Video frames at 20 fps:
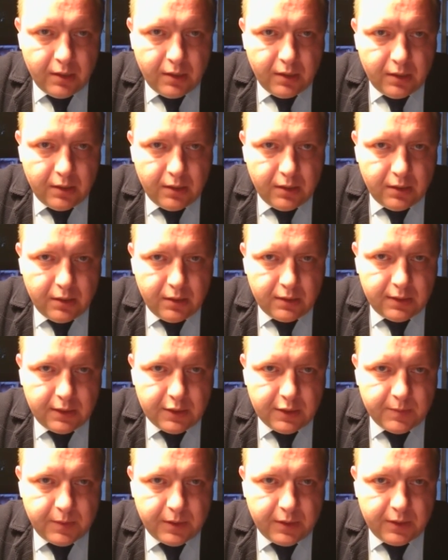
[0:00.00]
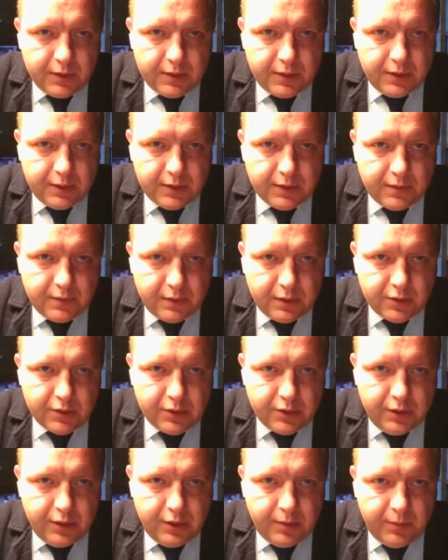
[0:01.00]
а, транспортное средство
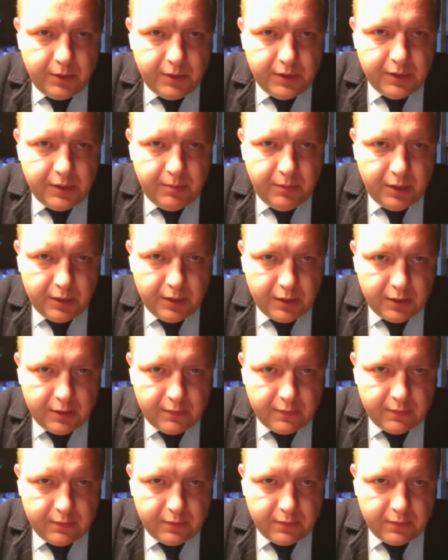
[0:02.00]
шире 5 метров.